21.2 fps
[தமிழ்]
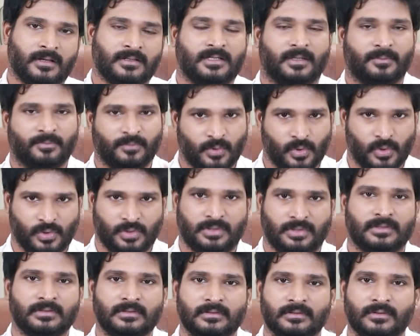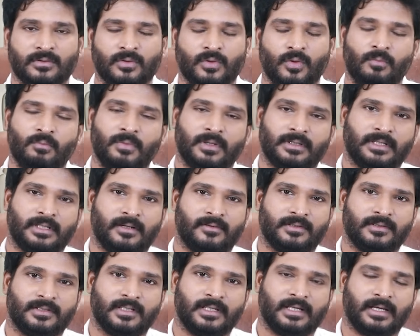சப்போஸ்
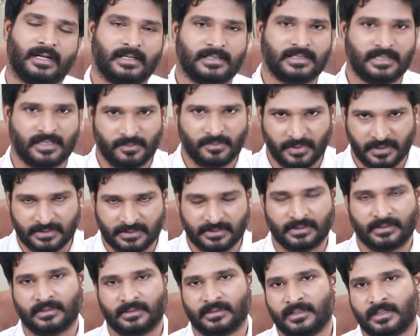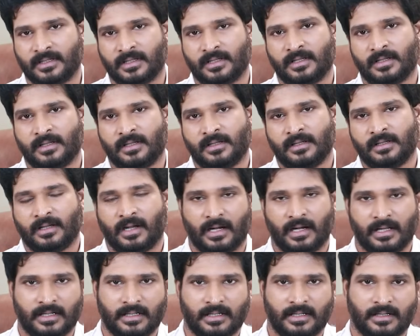கும்பத்தில் வந்து நீங்கள் ராசியில் பிறந்து
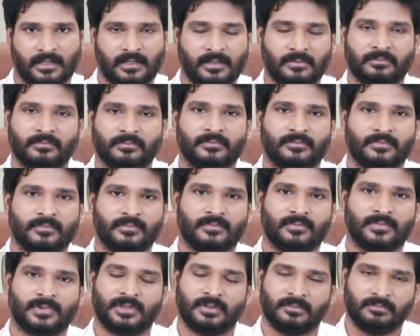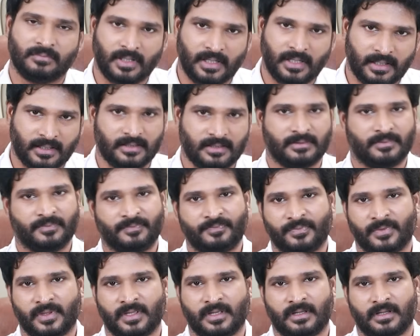கடக லக்னம் சிம்ம லக்னம்
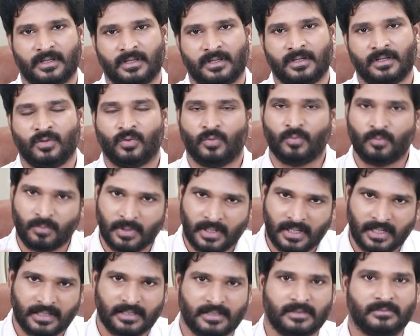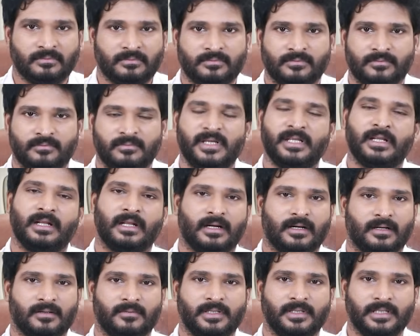கும்ப லக்னம் மீன
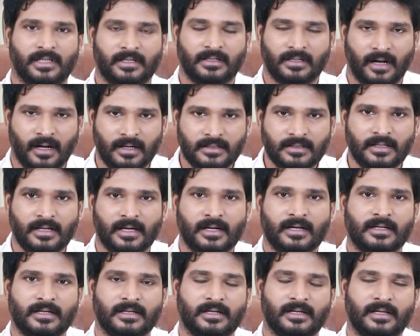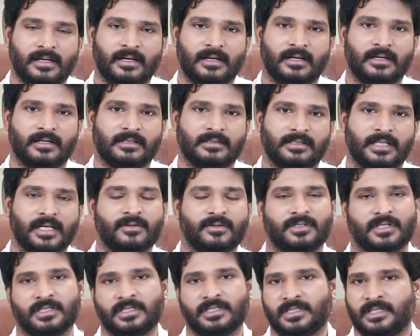லக்னம் இந்த நான்கு லக்னங்களை
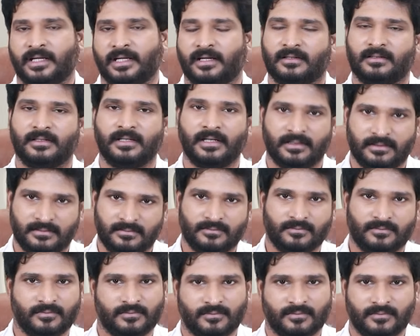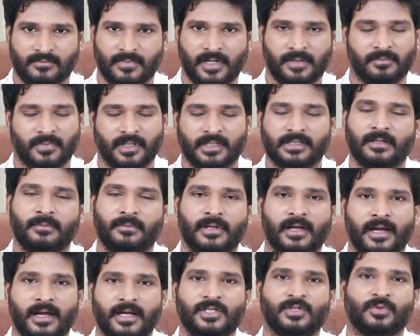தேர்வு செஞ்சிட்டிங்க இல்லை பை பர்த்
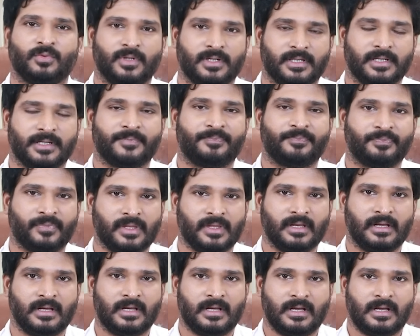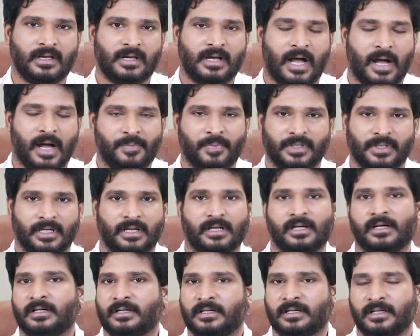அப்படி ஆகிடுச்சு உங்களுக்கு அப்போ
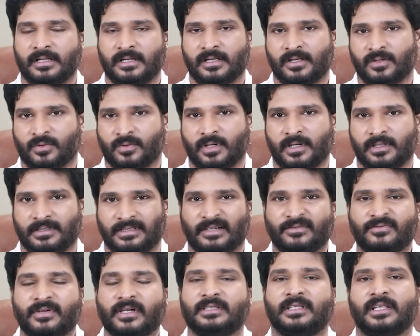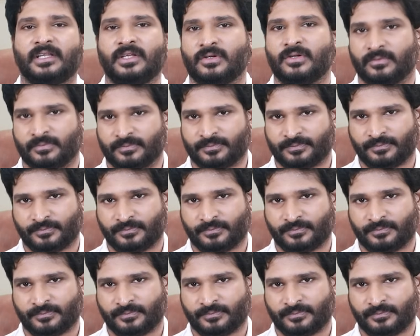தான் என்ன இருக்குன்னா டஃபாக தெரியும்